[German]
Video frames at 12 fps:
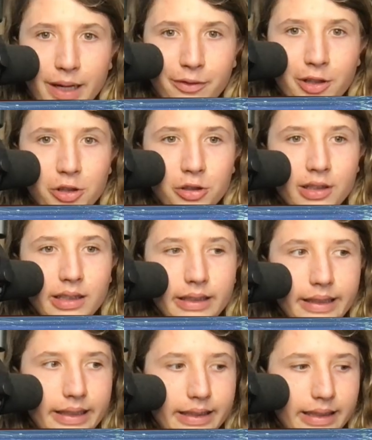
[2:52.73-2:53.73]
Fischen
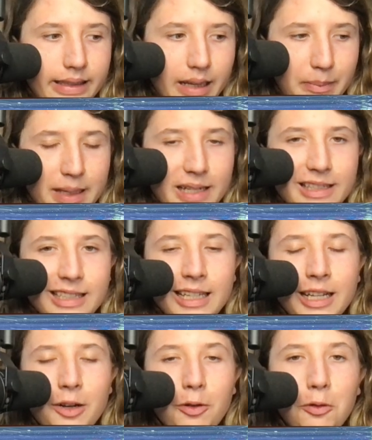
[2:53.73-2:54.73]
drin. Hier seht ihr ein Bild.
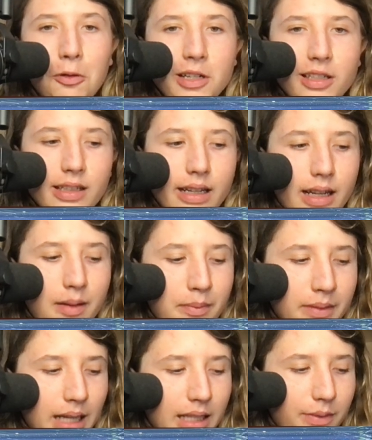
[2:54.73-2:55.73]
Und ähm,
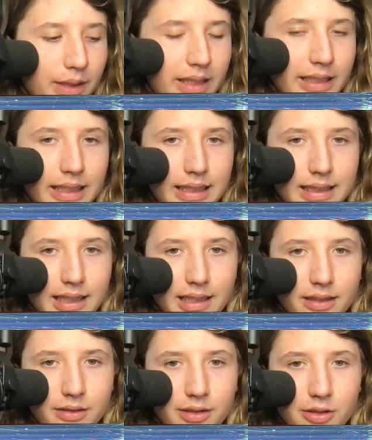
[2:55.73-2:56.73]
ganz wichtig ist
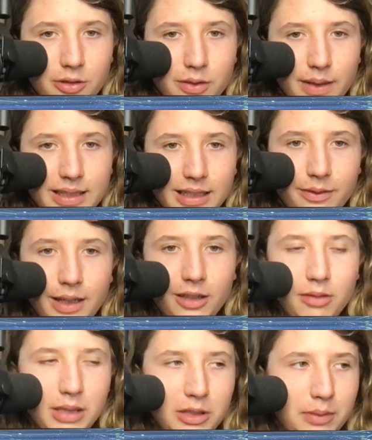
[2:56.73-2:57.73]
ein
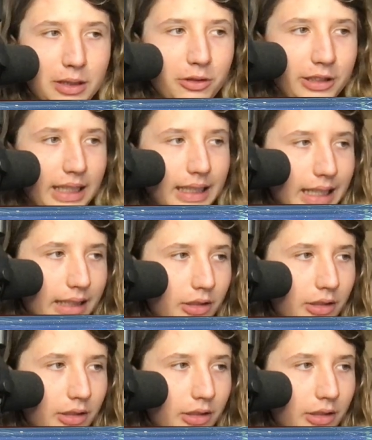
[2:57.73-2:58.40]
Süßwasser-Aquarium, also macht euch da keine